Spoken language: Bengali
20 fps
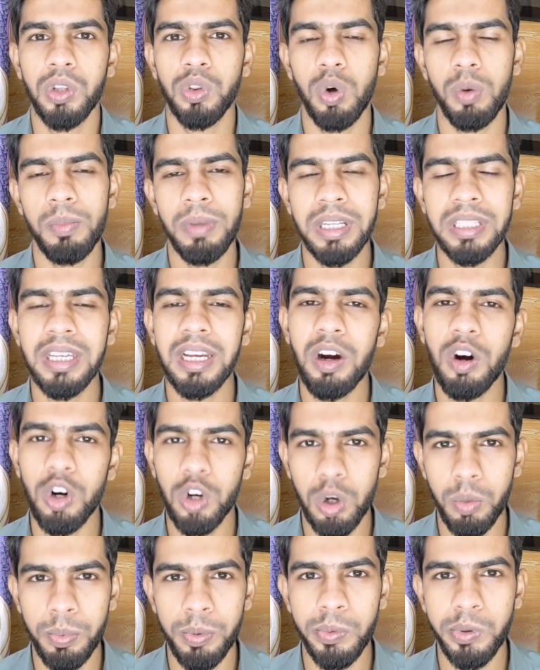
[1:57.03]
তোমরা যারা
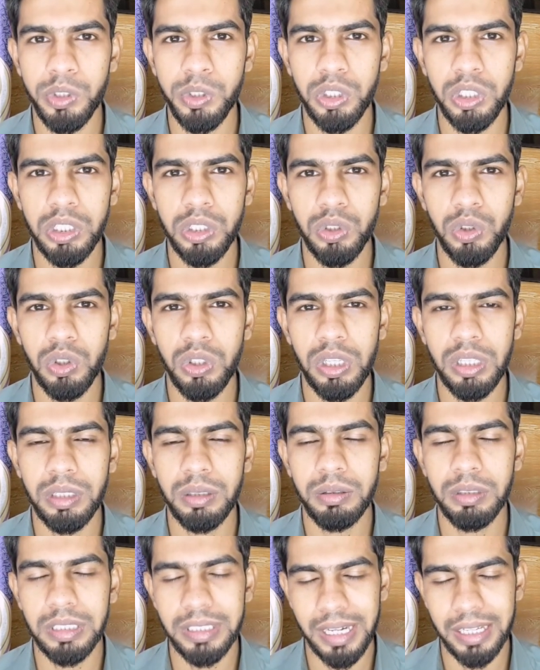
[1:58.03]
অটো প্রমোশনের জন্য
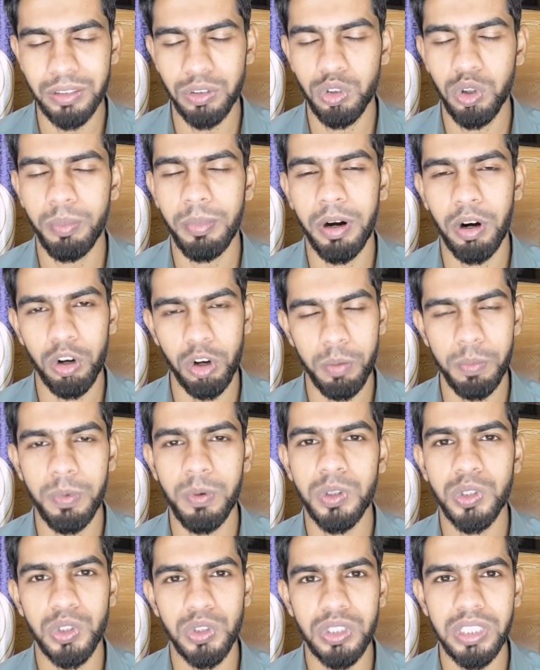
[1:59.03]
চাচ্ছ বা অটো
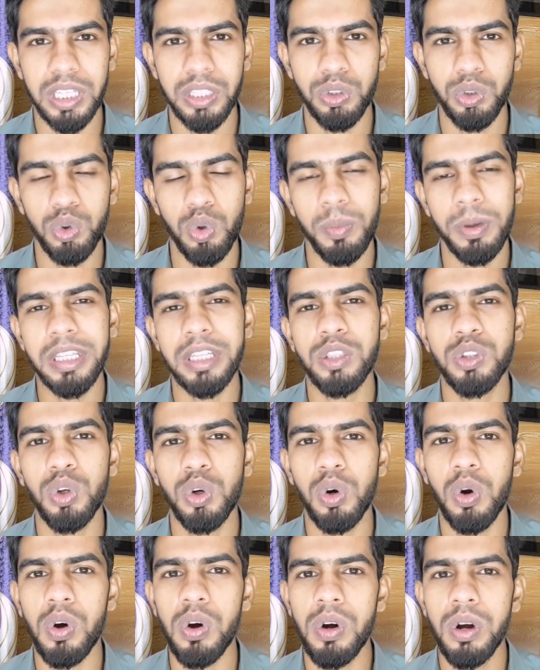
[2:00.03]
প্রমোশন চাচ্ছ তোমাদের
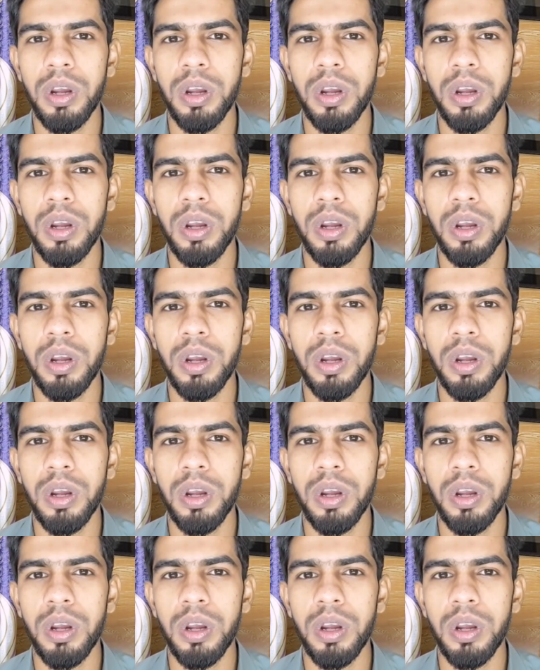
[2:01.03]
জন্য